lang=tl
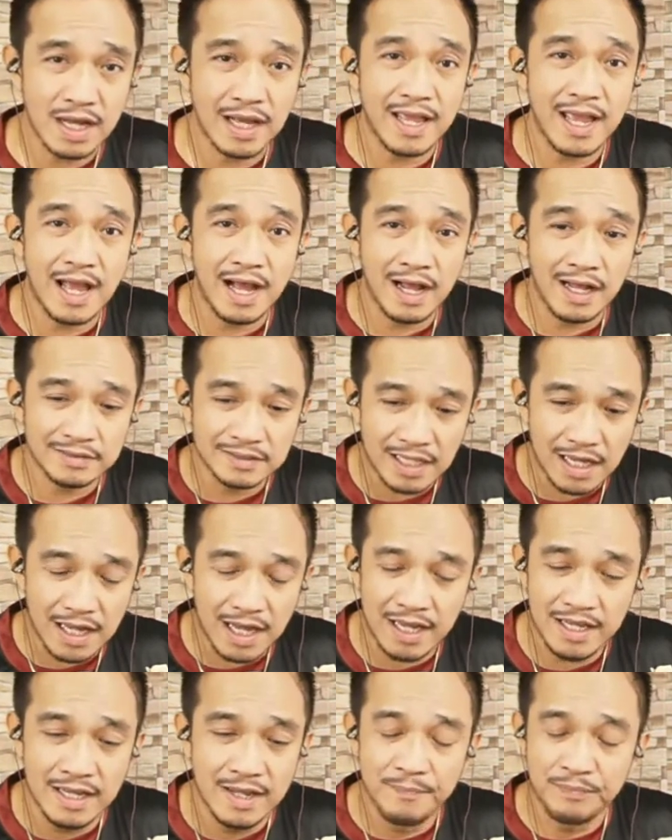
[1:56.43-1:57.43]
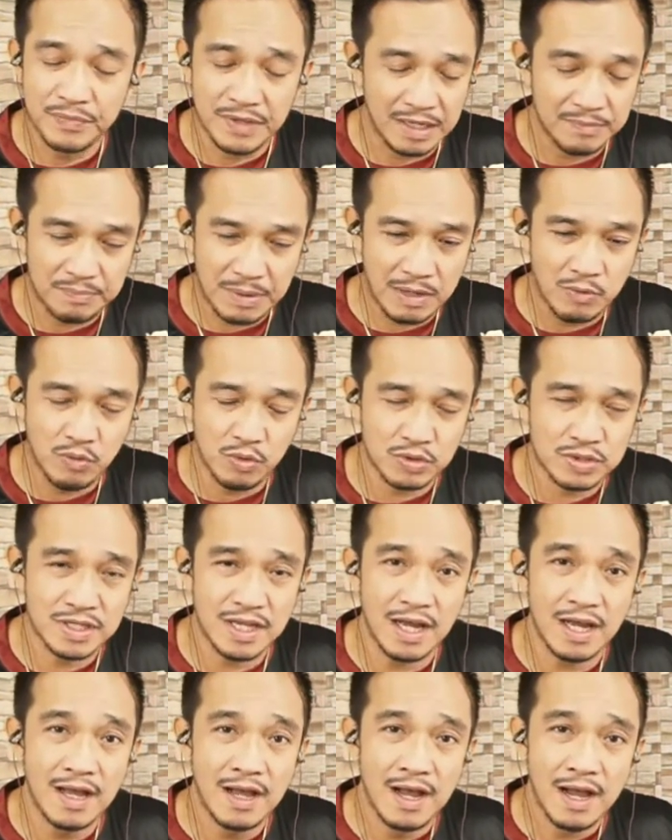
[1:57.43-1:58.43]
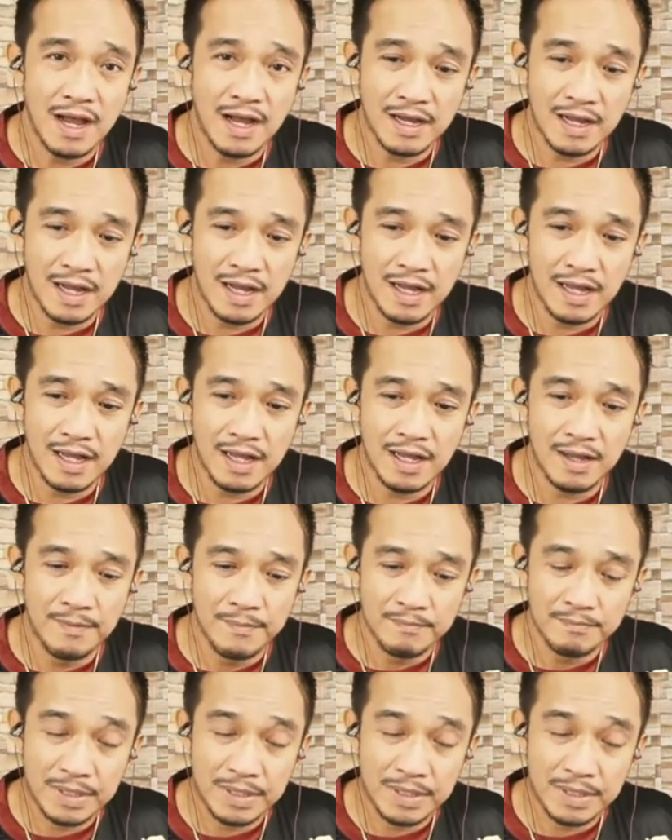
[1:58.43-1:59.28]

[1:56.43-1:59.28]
kaya nga ta ay nagpahuhusga ang uh,